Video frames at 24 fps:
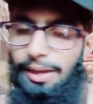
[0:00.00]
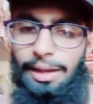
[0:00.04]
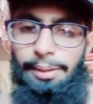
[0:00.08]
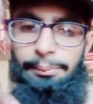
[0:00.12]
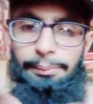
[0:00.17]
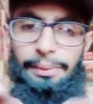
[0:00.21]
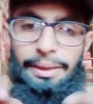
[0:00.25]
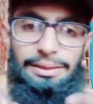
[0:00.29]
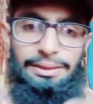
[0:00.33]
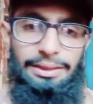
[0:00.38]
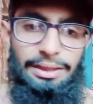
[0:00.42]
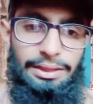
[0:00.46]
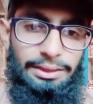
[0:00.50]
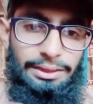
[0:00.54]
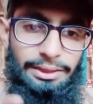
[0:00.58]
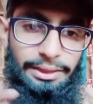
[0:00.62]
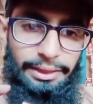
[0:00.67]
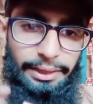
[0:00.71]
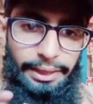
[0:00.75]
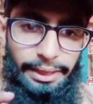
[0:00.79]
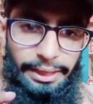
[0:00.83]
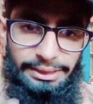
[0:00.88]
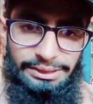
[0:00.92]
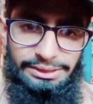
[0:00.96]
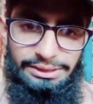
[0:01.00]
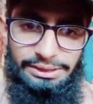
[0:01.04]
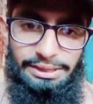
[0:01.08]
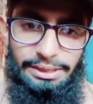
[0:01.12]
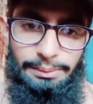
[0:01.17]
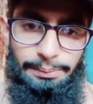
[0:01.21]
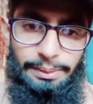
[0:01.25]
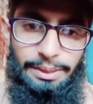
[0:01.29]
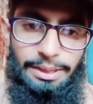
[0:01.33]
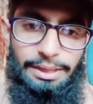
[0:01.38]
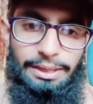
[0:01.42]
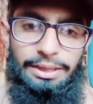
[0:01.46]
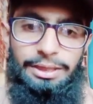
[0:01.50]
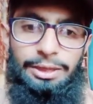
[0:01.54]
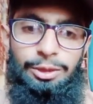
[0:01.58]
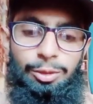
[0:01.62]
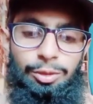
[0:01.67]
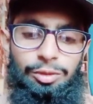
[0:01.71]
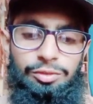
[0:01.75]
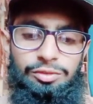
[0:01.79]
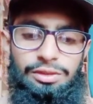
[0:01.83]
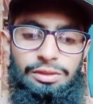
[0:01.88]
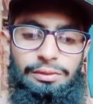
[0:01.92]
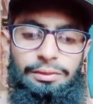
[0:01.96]
हम बात करते हैं एन के प्लग की
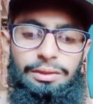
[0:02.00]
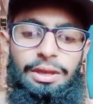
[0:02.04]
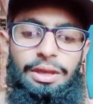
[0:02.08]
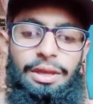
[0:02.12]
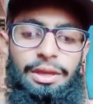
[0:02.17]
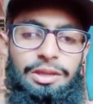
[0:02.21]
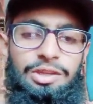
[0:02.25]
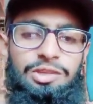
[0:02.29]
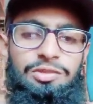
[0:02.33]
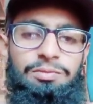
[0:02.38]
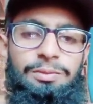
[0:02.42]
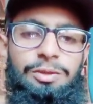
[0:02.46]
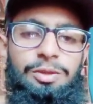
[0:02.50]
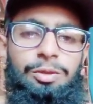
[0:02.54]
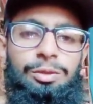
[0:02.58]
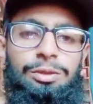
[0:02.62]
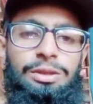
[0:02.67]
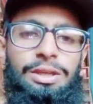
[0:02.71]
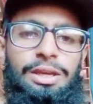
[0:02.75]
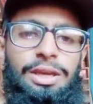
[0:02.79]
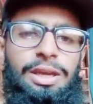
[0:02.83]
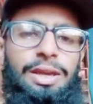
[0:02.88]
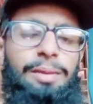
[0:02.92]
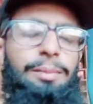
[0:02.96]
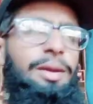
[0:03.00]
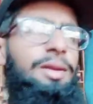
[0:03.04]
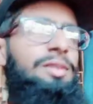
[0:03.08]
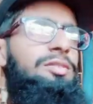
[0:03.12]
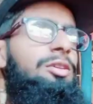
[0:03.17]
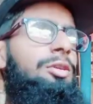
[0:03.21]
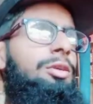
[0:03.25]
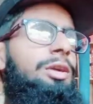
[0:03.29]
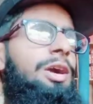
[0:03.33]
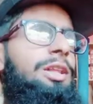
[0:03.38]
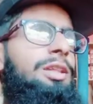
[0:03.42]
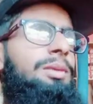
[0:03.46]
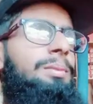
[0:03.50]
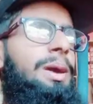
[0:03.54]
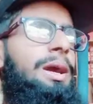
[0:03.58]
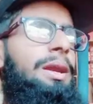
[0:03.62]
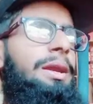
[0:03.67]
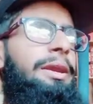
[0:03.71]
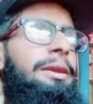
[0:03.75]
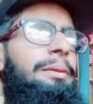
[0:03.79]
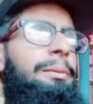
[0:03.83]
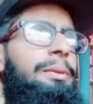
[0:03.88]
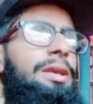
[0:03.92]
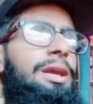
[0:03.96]
और सर इसमें जो होता है कि आप अक्सर होगा
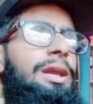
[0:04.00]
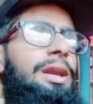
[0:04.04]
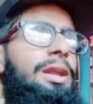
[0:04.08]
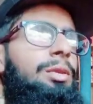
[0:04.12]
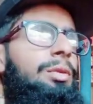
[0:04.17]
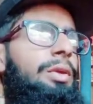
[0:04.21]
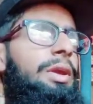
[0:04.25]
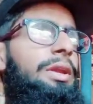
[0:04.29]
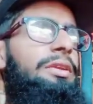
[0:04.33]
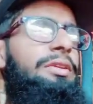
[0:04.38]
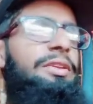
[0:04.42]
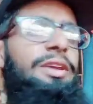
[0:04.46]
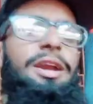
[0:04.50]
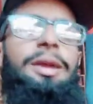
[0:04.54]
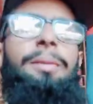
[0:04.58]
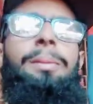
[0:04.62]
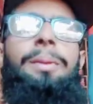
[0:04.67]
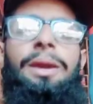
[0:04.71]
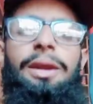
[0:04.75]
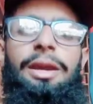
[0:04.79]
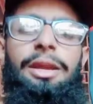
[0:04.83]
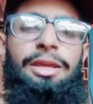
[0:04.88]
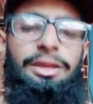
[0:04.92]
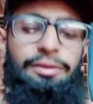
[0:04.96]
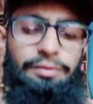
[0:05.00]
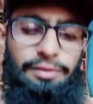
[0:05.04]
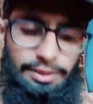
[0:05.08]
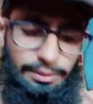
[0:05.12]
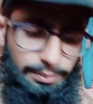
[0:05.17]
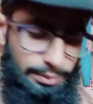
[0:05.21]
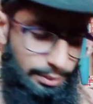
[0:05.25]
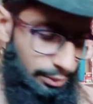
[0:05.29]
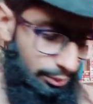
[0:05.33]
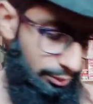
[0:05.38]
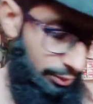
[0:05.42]
मार्केट में जाना तो एन के प्लग नहीं है